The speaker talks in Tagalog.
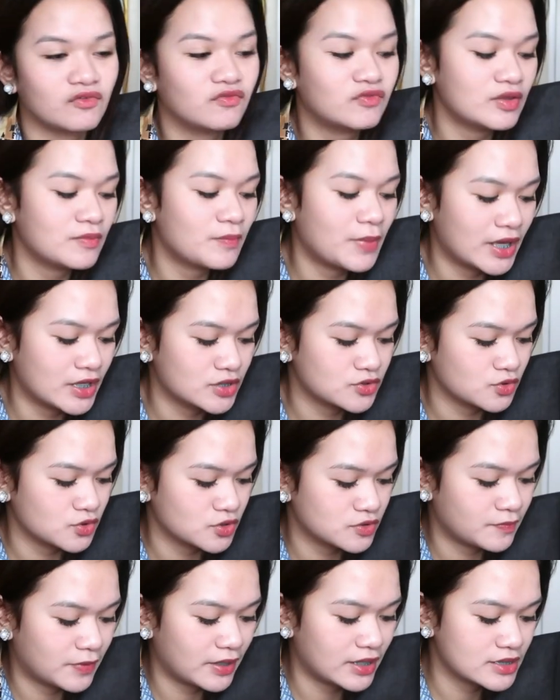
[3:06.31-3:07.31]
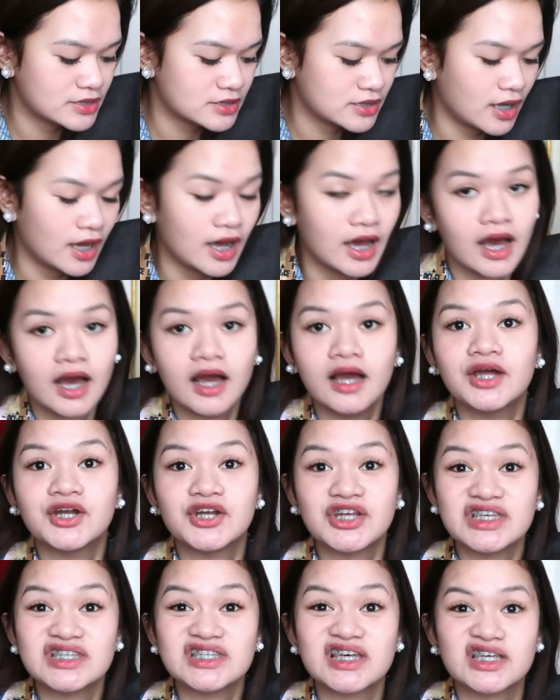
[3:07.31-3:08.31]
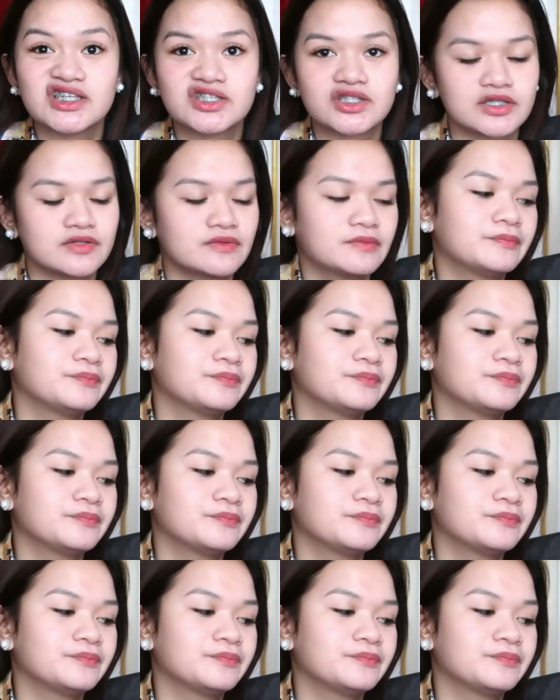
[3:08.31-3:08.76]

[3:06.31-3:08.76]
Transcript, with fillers: 50 pesos para sa recess.